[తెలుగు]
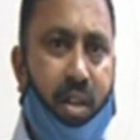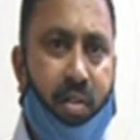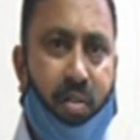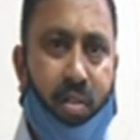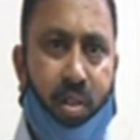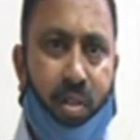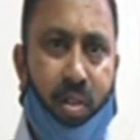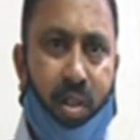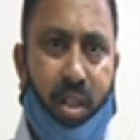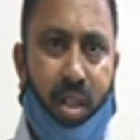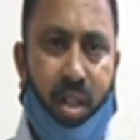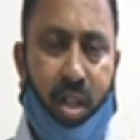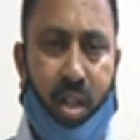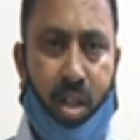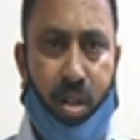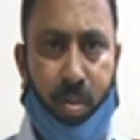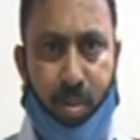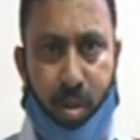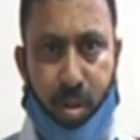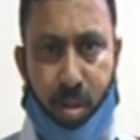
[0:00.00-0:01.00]
ఇవ్వడం లేదనే
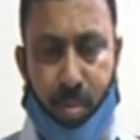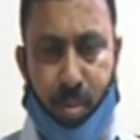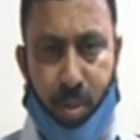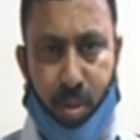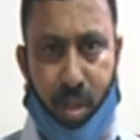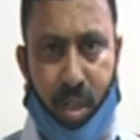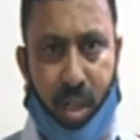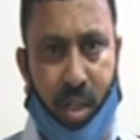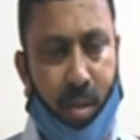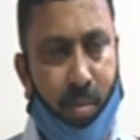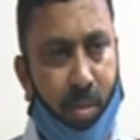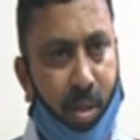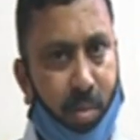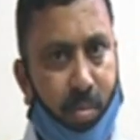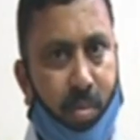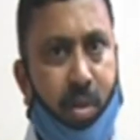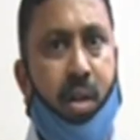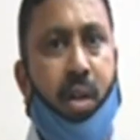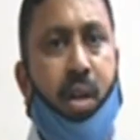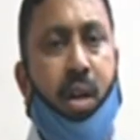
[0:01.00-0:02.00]
ఆరోపణలు వినిపిస్తున్నాయి ఇక్కడ మనం